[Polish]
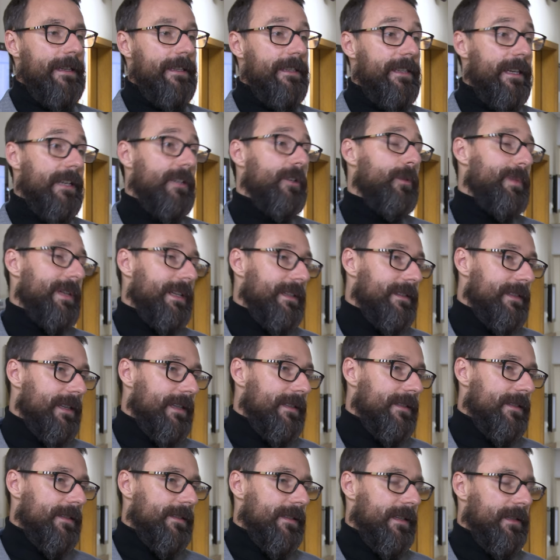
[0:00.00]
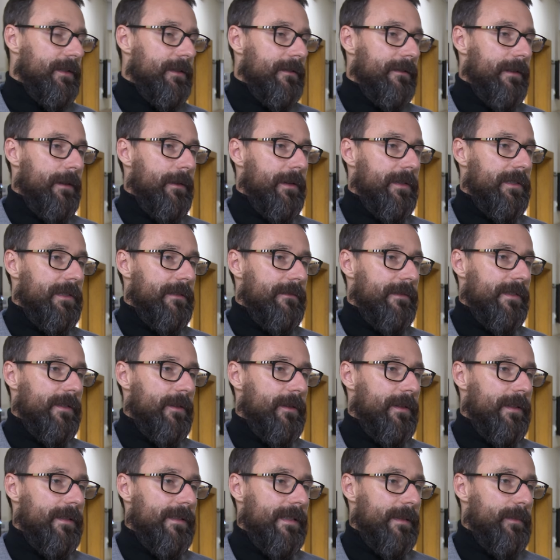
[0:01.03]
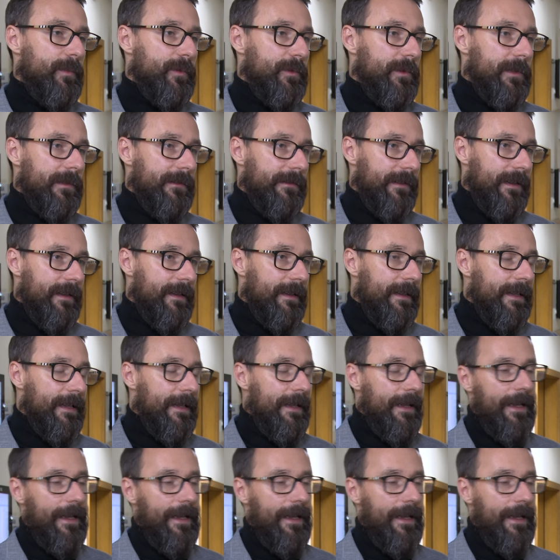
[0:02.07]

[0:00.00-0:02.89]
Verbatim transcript: i jego plantacji znajdowała się wysoka zabudowa.